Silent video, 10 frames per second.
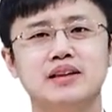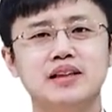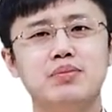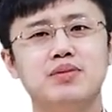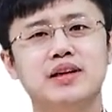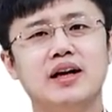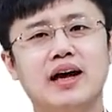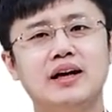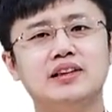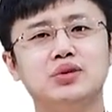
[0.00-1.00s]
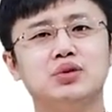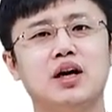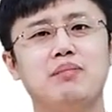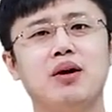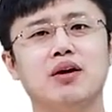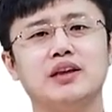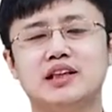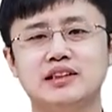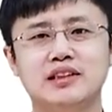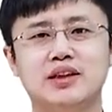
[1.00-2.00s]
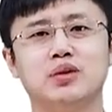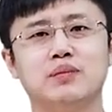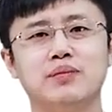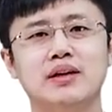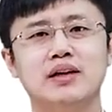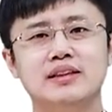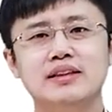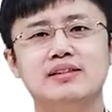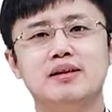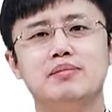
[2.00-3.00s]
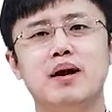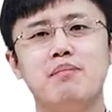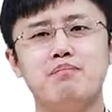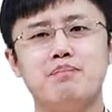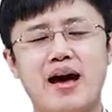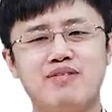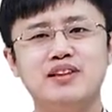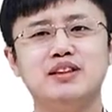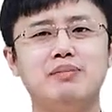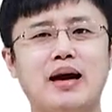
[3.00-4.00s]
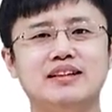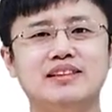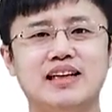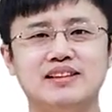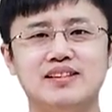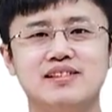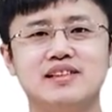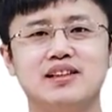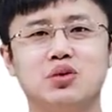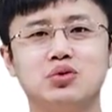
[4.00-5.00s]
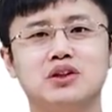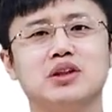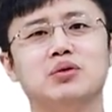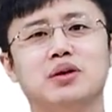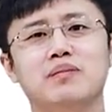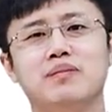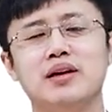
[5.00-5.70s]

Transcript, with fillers: 这部分呢开始进入到报告的核心内容，即怎么百分之百的展现自己的工作成果。